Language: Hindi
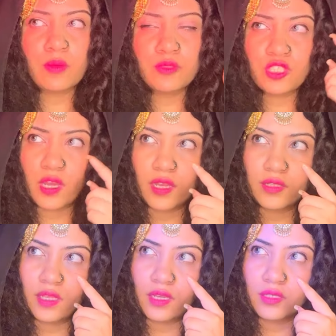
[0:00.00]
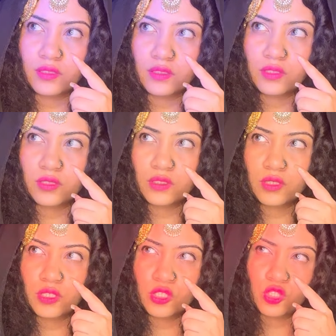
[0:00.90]
हम चांद है
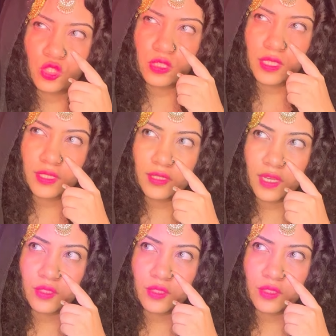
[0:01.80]
जो दिखता